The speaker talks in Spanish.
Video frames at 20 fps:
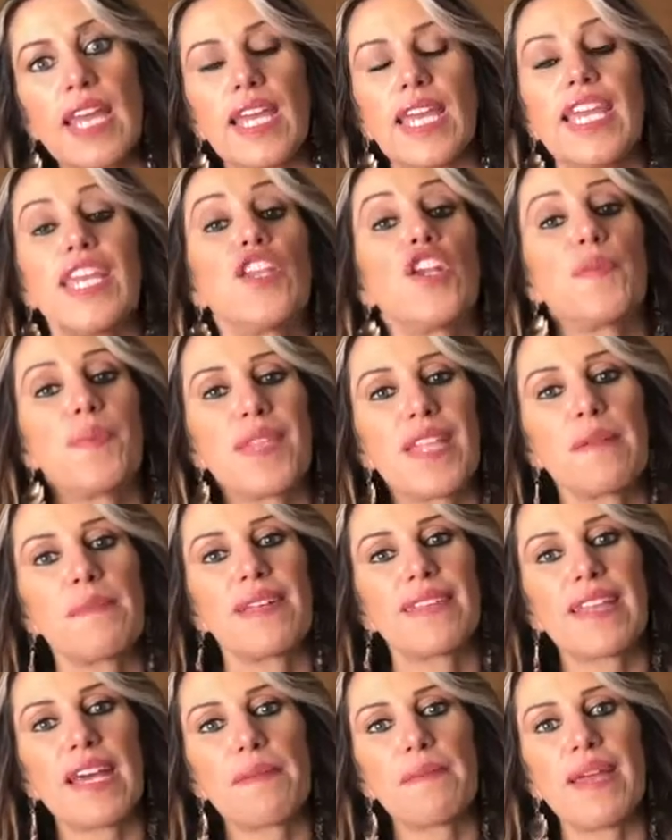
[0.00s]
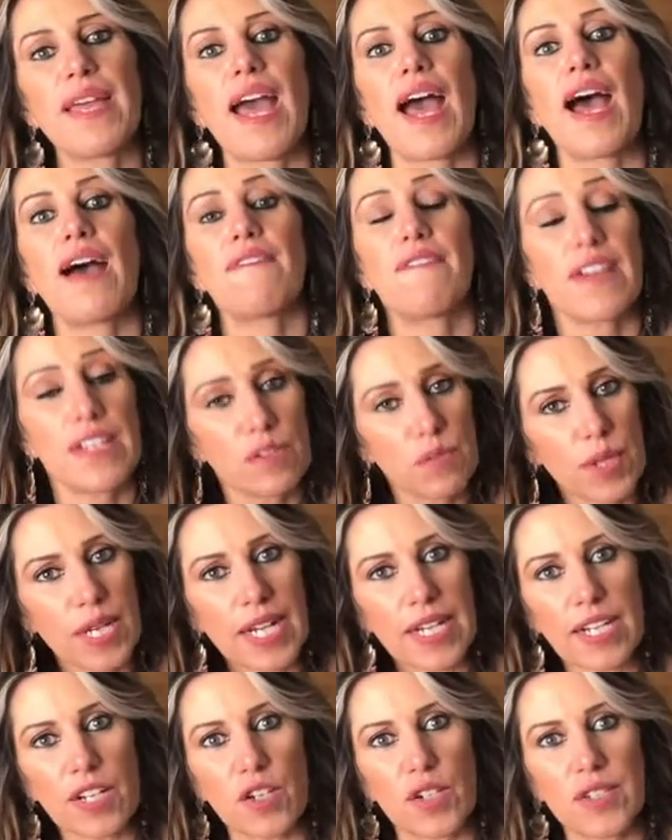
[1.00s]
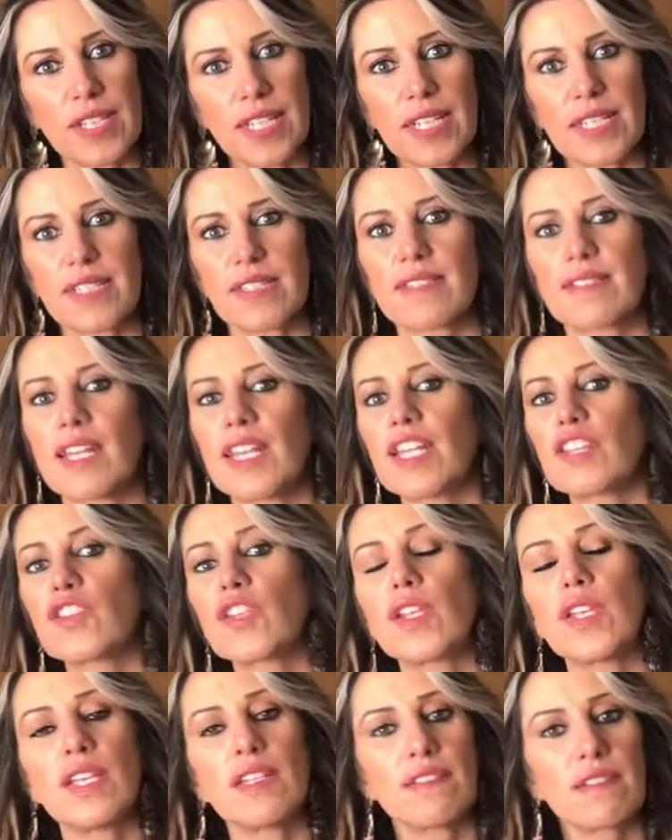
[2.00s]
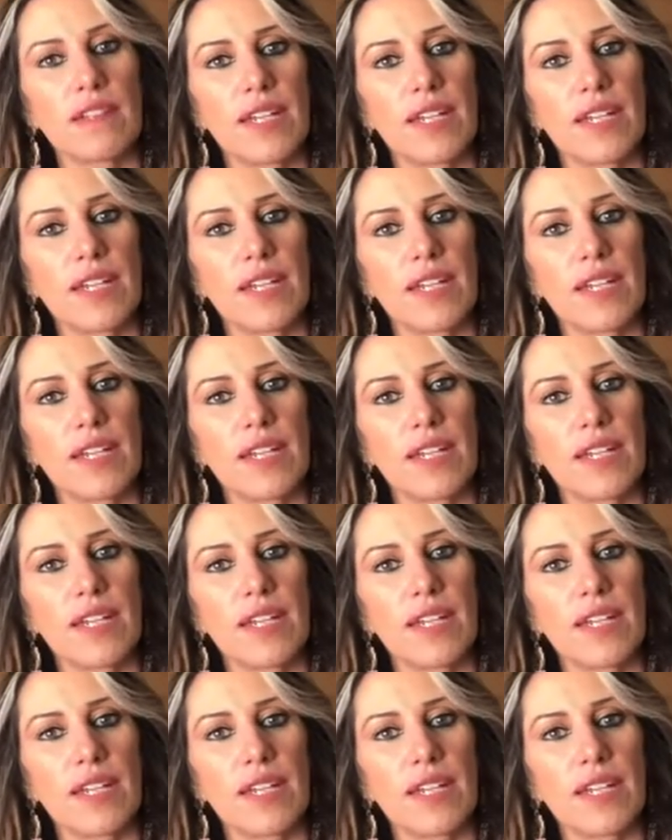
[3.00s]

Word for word: Y no olviden mandarme a Facebook El Rincón de la Hechicera todas,